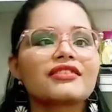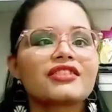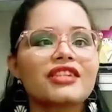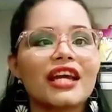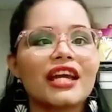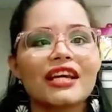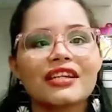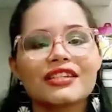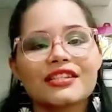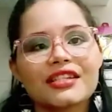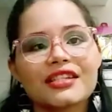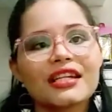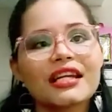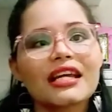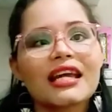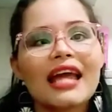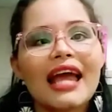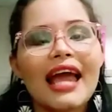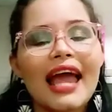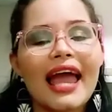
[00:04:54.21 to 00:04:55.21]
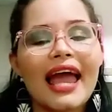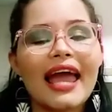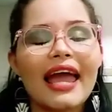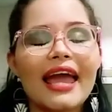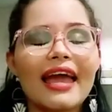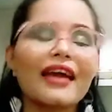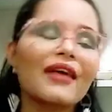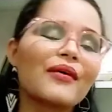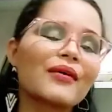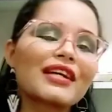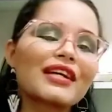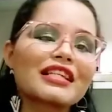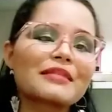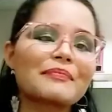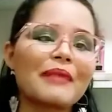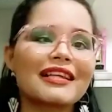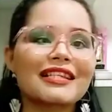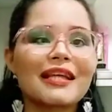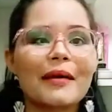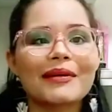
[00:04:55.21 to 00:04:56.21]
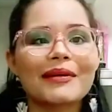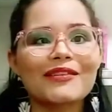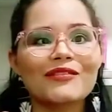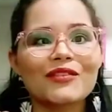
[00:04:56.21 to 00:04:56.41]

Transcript: Gente, é, eu quis passar para